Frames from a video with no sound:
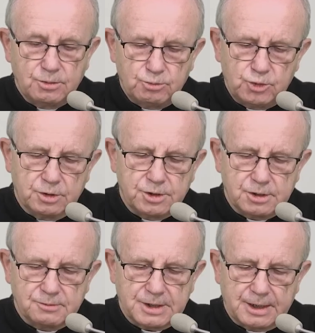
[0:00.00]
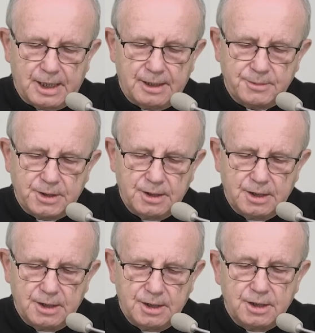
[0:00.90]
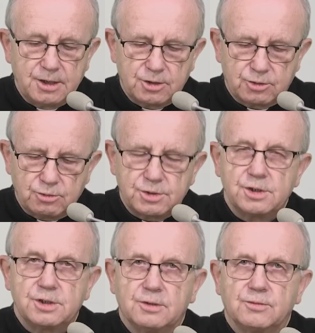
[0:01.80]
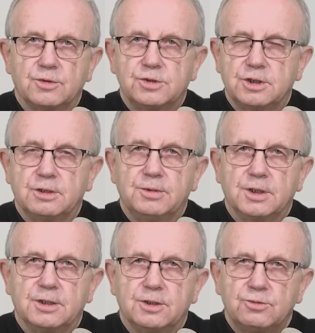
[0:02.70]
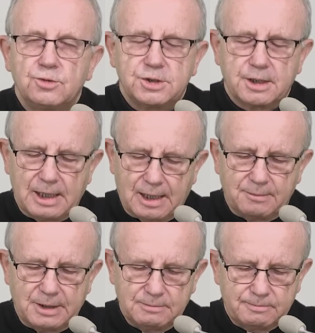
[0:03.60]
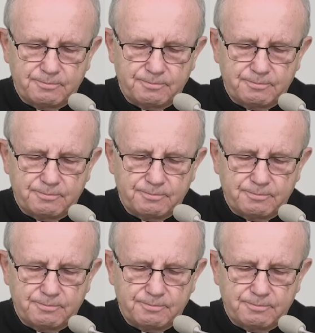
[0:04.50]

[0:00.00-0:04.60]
módl się za nami, którzy się do Ciebie uciekamy.